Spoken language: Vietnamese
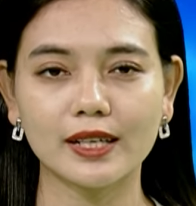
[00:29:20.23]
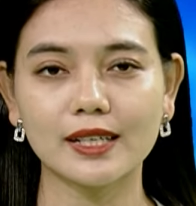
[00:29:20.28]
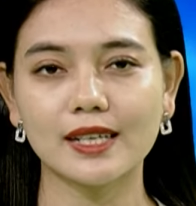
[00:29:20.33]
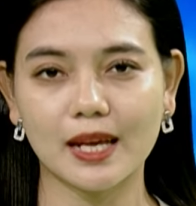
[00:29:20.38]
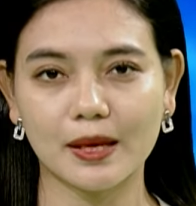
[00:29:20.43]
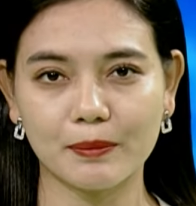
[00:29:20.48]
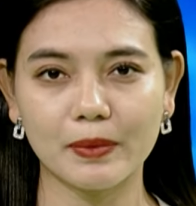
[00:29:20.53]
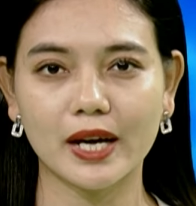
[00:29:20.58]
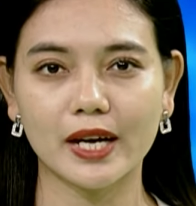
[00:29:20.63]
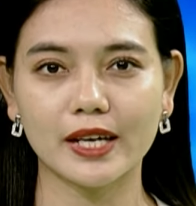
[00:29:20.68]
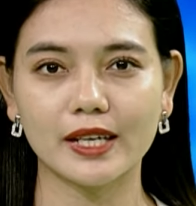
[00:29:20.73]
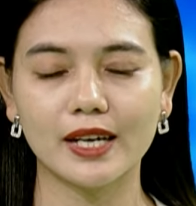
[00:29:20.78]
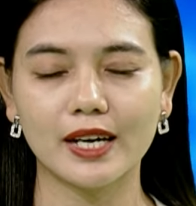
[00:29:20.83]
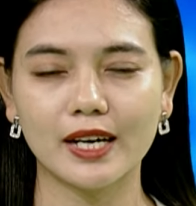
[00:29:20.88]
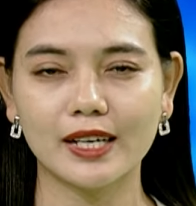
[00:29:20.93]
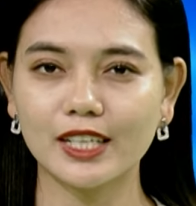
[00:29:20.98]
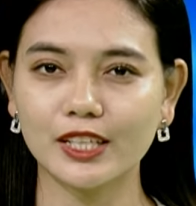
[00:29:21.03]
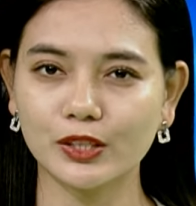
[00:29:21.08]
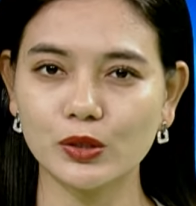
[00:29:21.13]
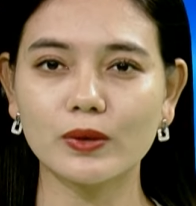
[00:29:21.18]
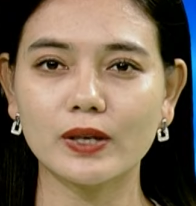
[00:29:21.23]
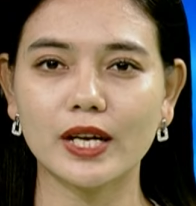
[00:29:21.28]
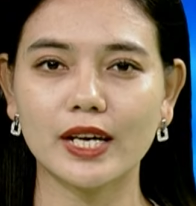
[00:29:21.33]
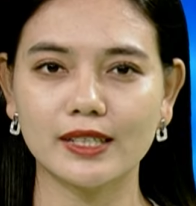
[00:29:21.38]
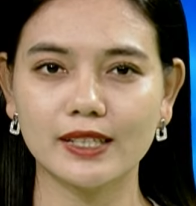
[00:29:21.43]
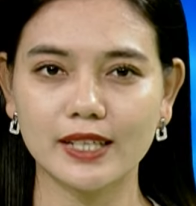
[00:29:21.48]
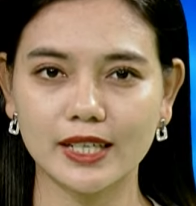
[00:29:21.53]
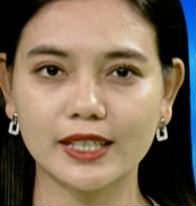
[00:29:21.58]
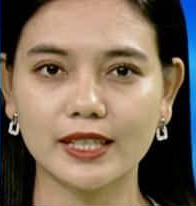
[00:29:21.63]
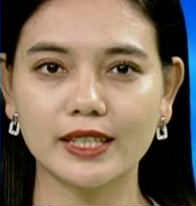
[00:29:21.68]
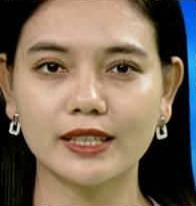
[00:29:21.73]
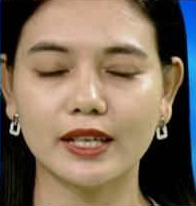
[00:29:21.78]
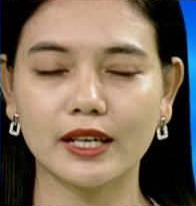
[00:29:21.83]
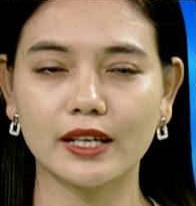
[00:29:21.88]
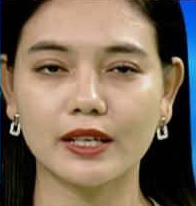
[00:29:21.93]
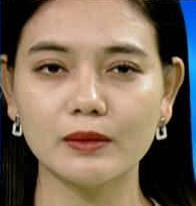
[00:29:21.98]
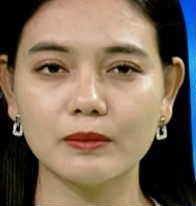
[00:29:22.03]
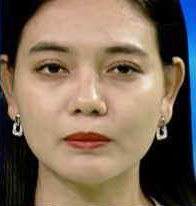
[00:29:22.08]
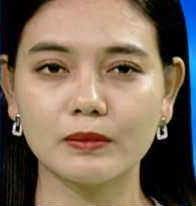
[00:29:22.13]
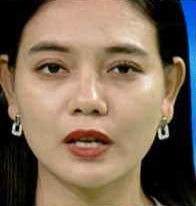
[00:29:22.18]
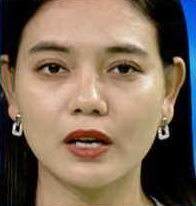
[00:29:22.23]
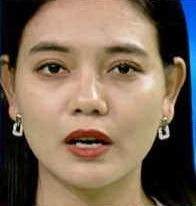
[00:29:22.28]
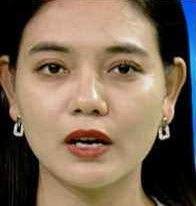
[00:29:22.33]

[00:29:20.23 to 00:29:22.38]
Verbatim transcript: cách làm hay để thúc đẩy nền kinh tế.